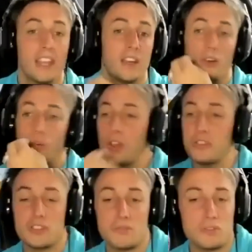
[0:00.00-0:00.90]
jugando
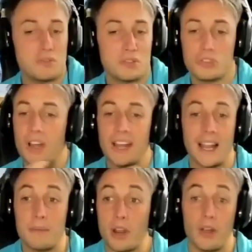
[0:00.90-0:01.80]
122, todo
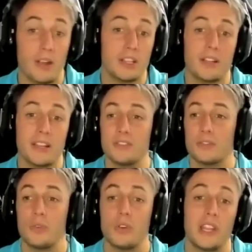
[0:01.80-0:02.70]
acalambrado, acá lo estaban haciendo un
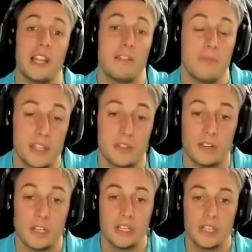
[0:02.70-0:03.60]
jugador de la B Metro
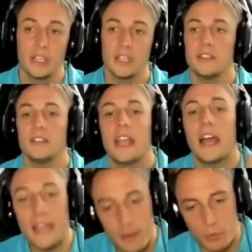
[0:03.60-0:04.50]

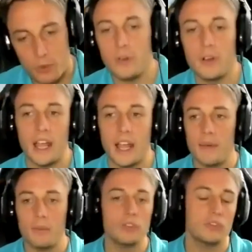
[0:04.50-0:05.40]
ganamos,
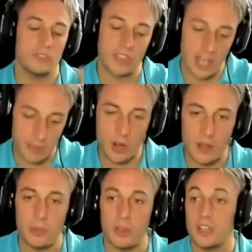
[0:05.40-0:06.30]
ganamos, salimos
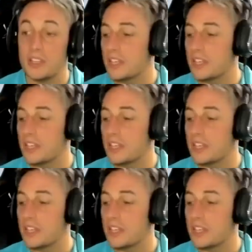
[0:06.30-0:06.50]
campeones.